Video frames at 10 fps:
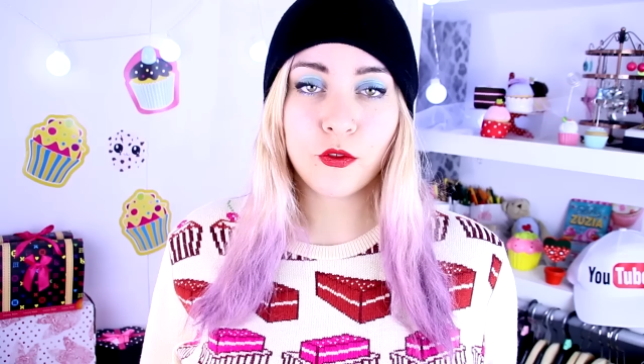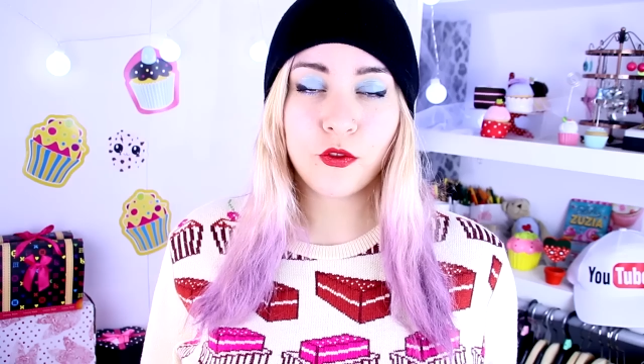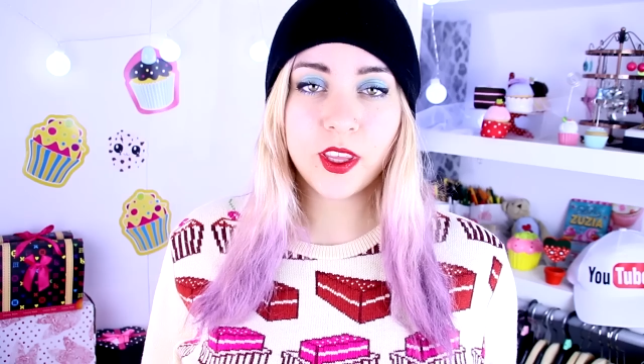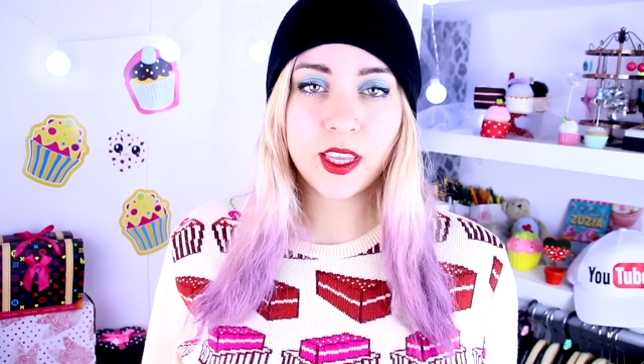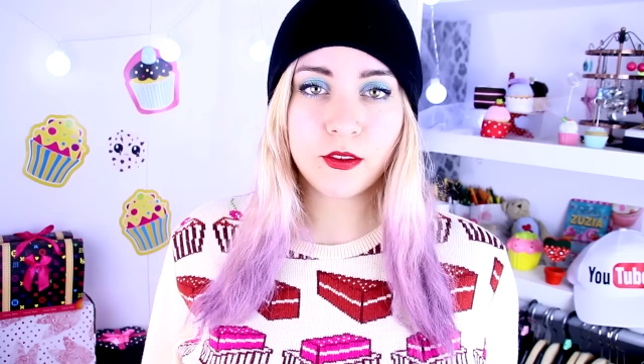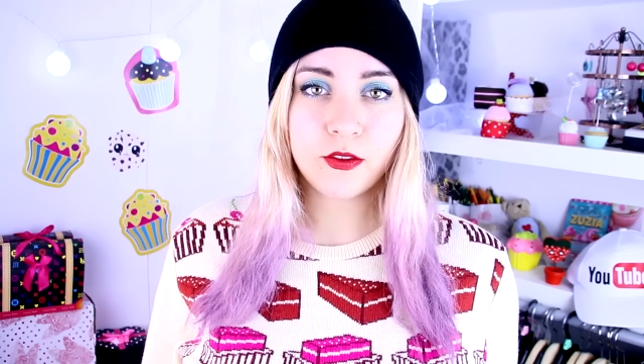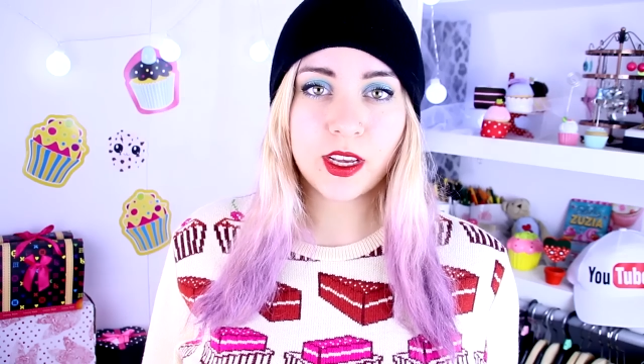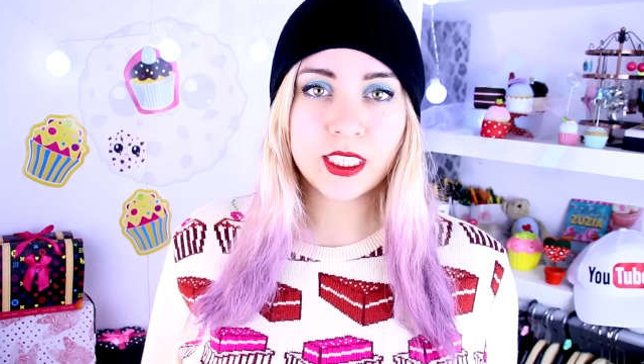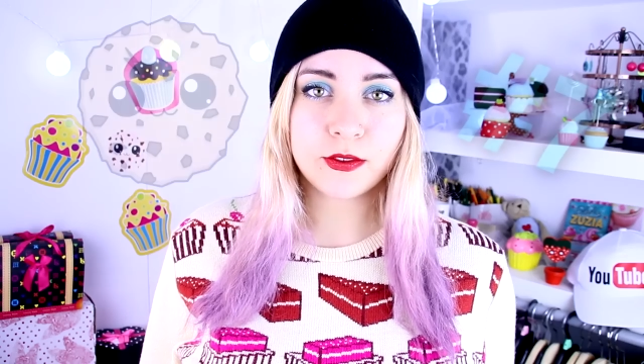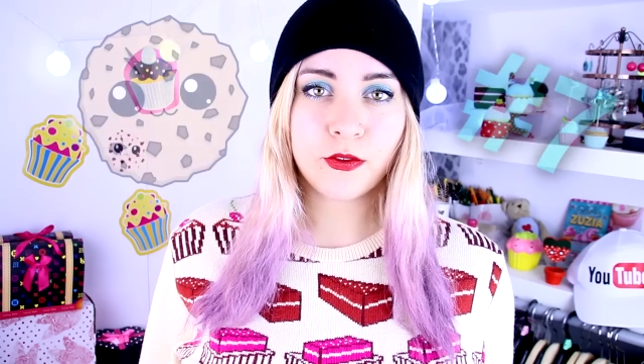Witam
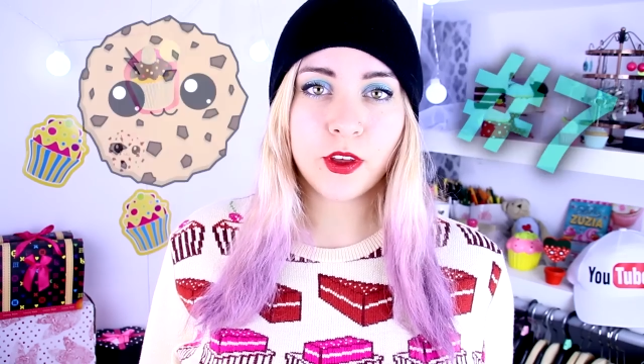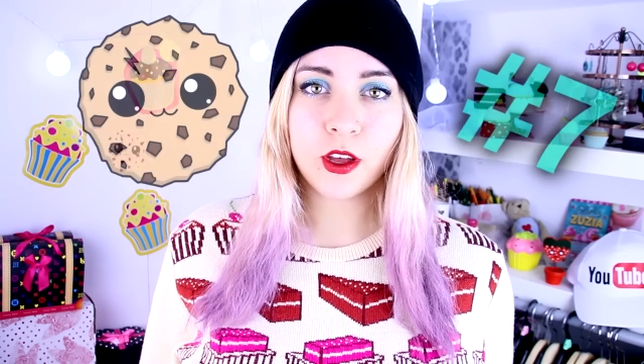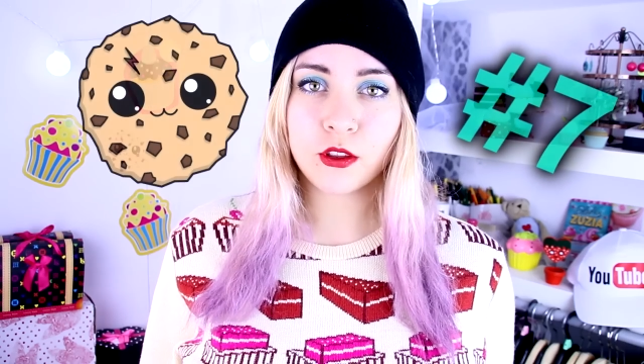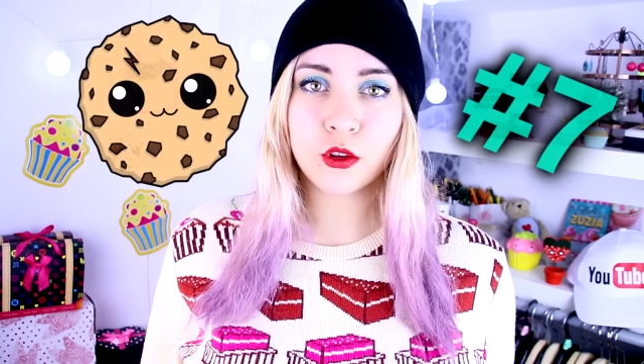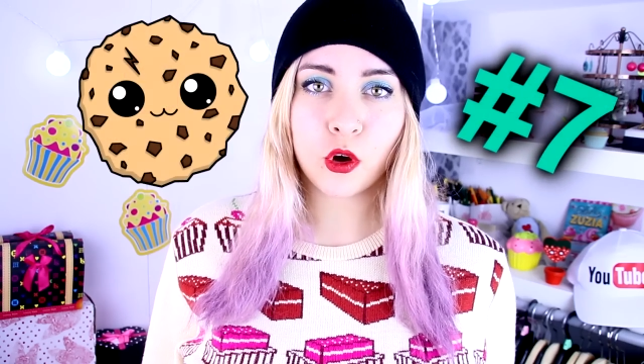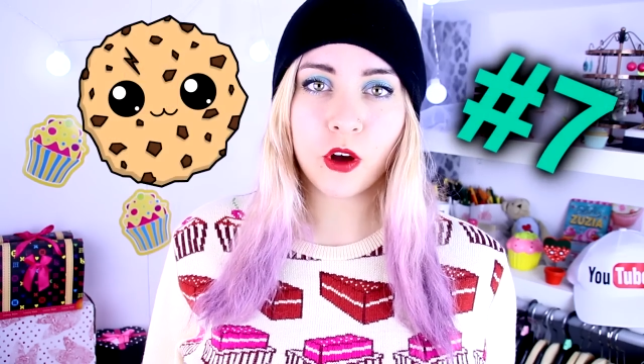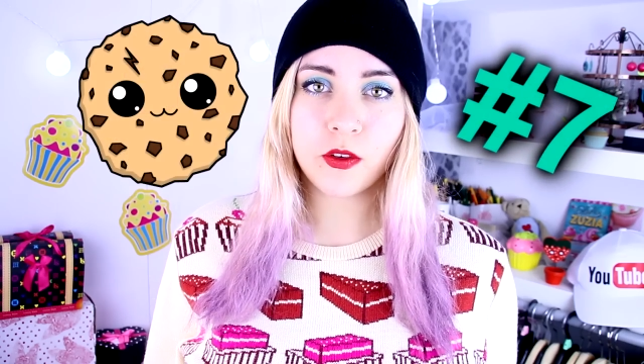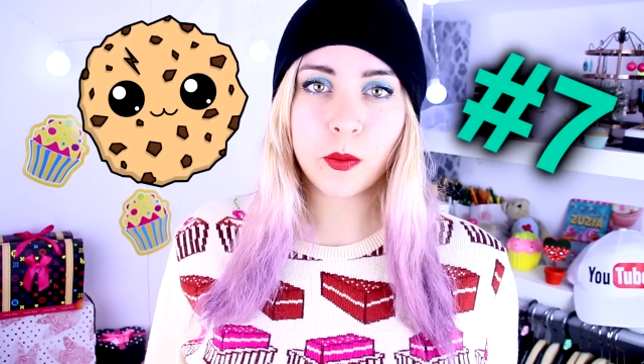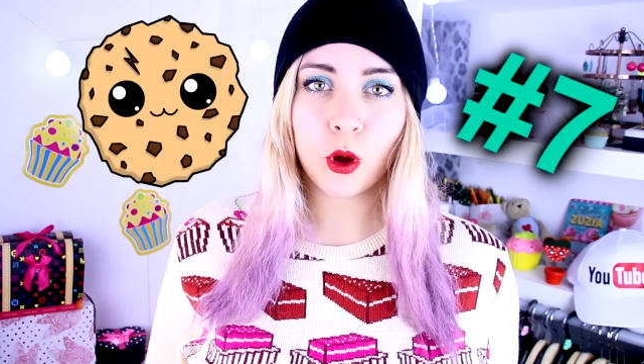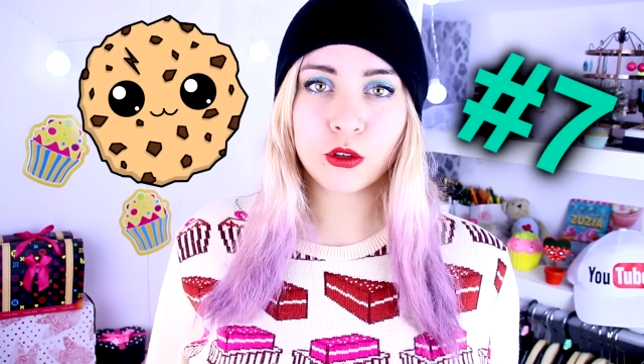Was w
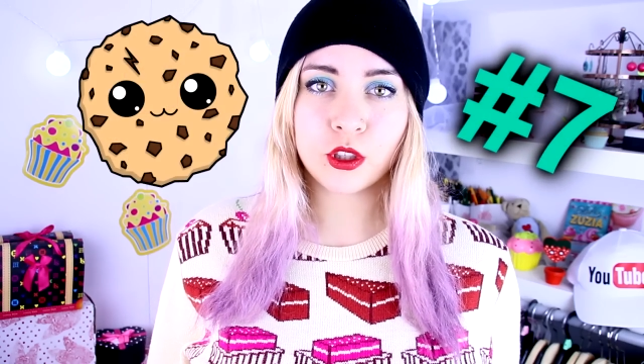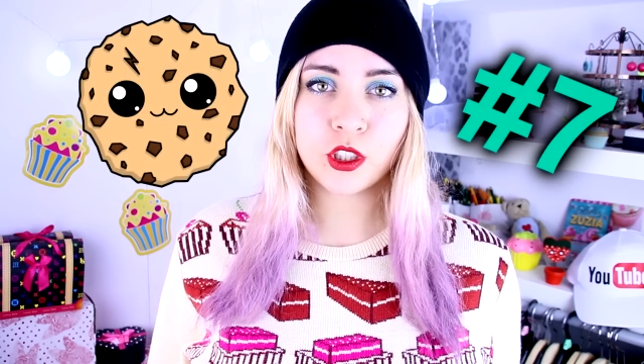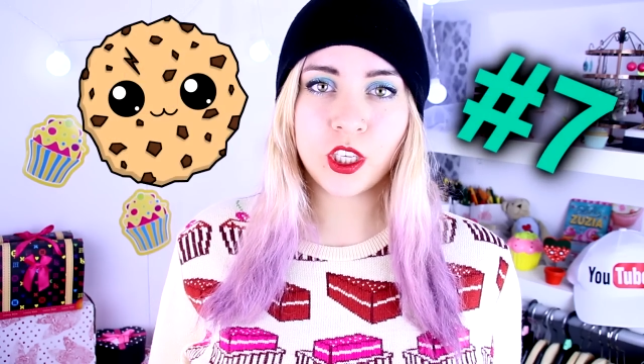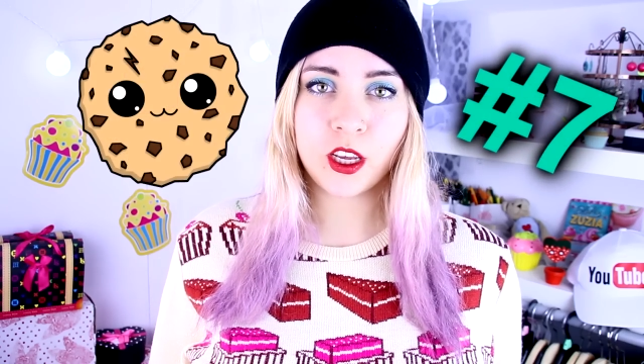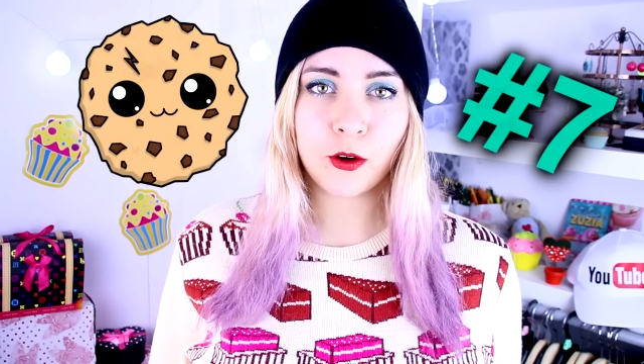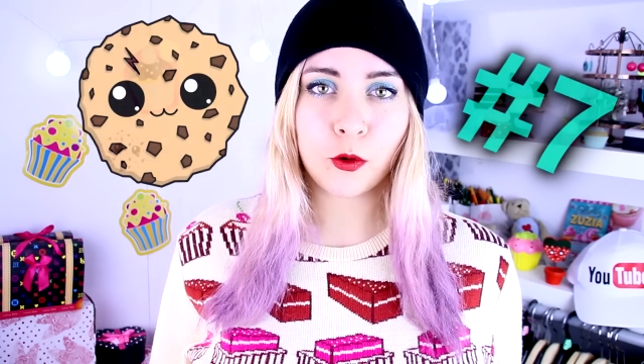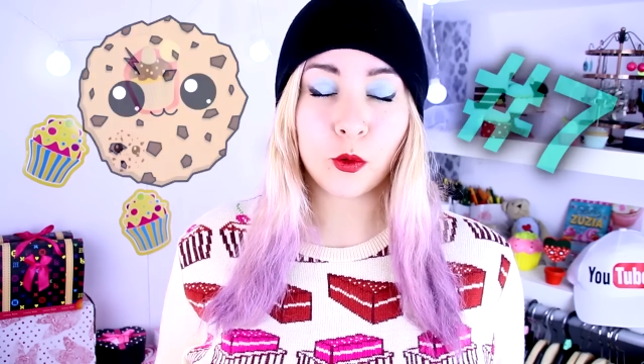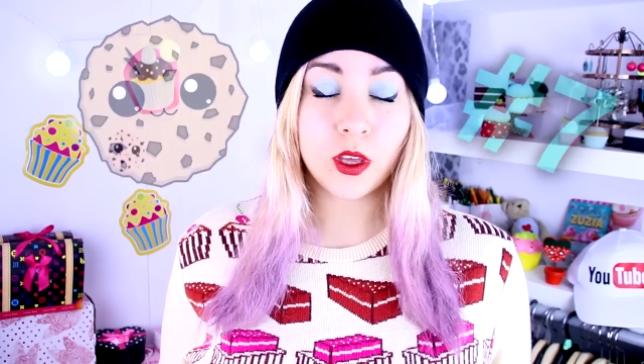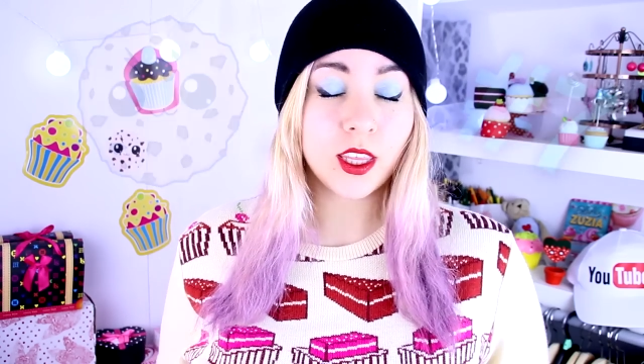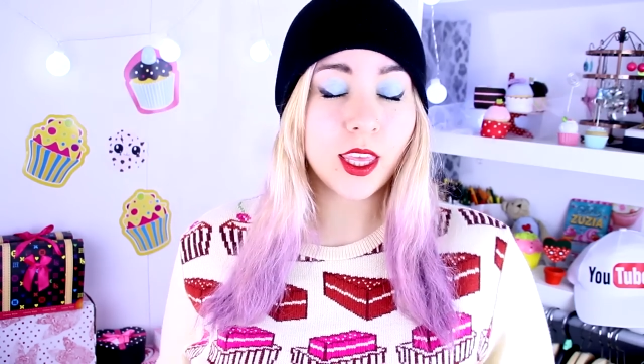wyjątkowym
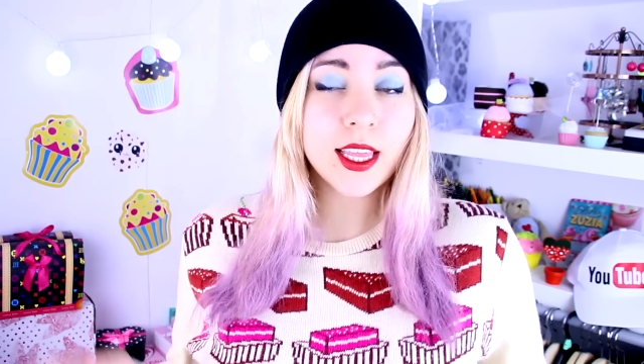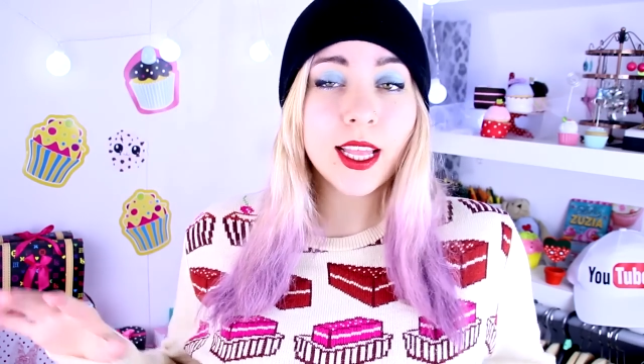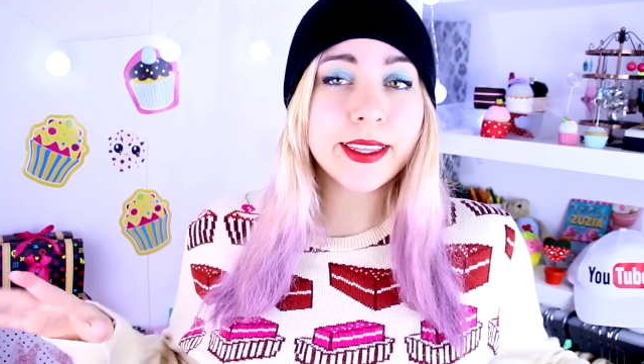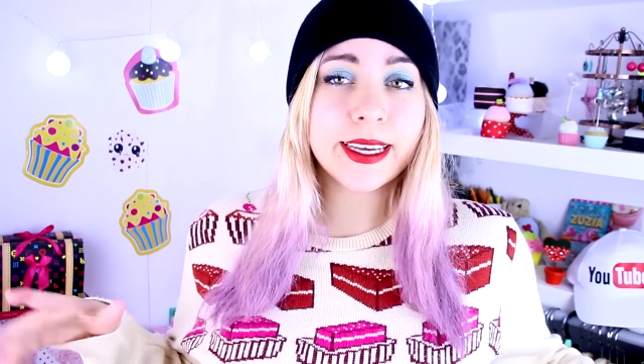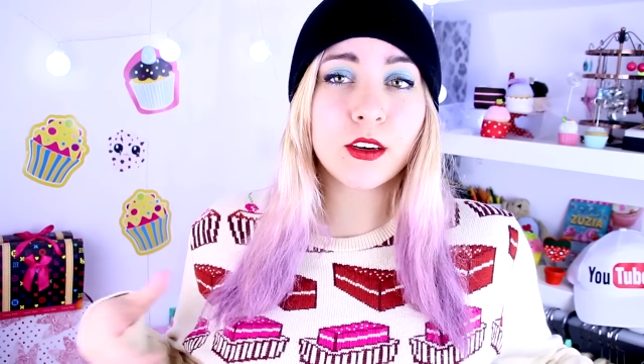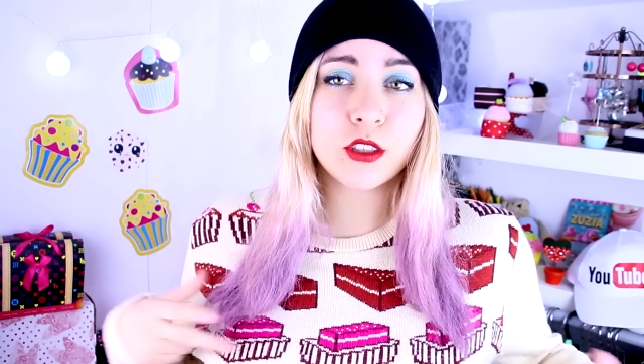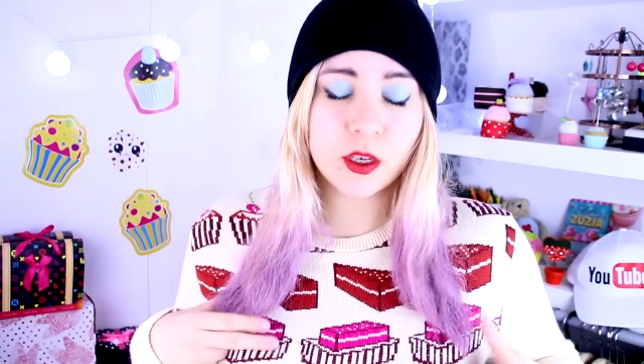odcinku i nie dlatego,